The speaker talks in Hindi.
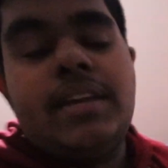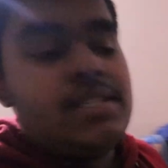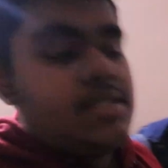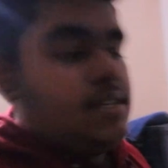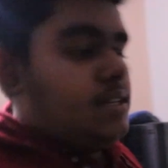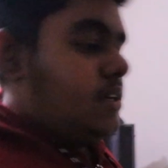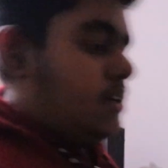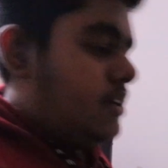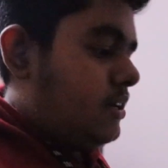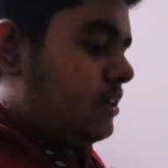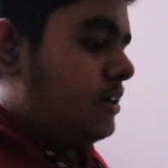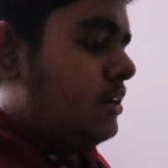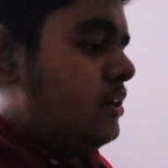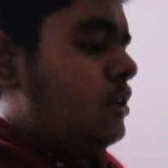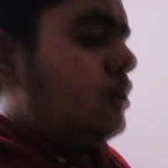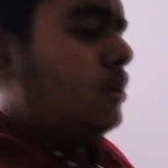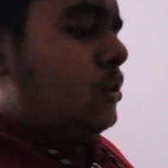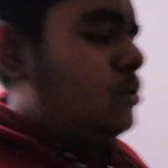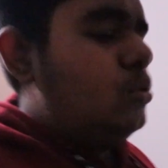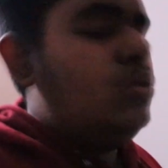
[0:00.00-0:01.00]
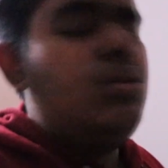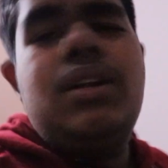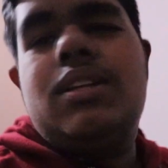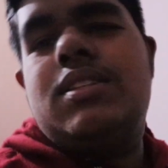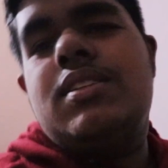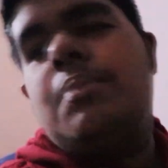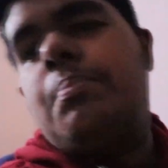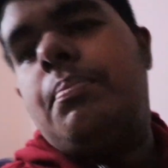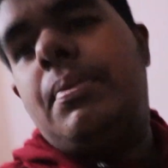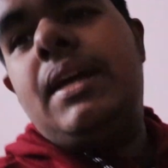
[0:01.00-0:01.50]
वैसे थोड़ा
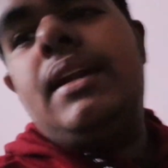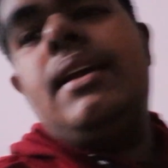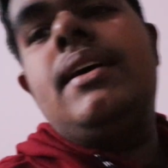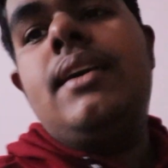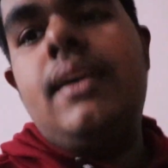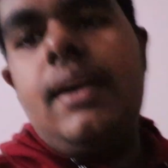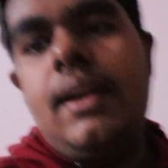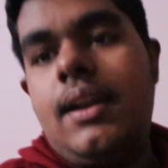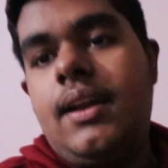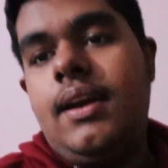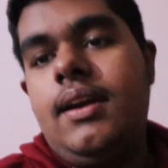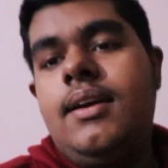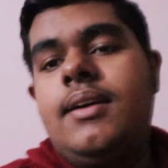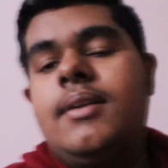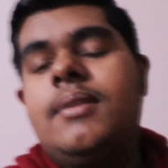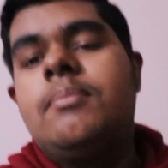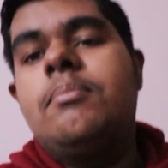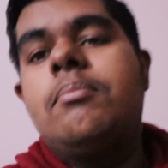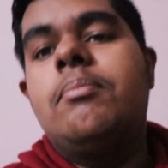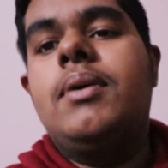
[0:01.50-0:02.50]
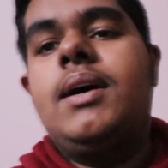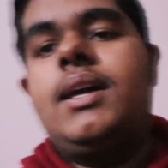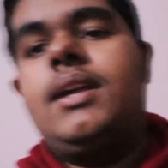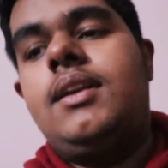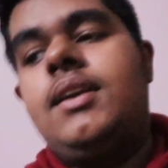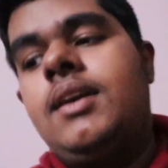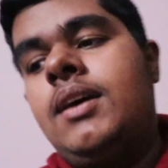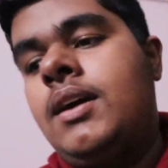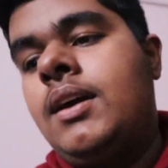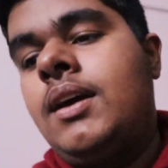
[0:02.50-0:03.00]
सा पेन कर रहा है
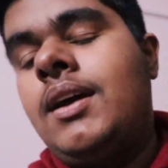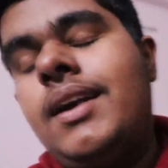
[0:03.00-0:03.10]
बट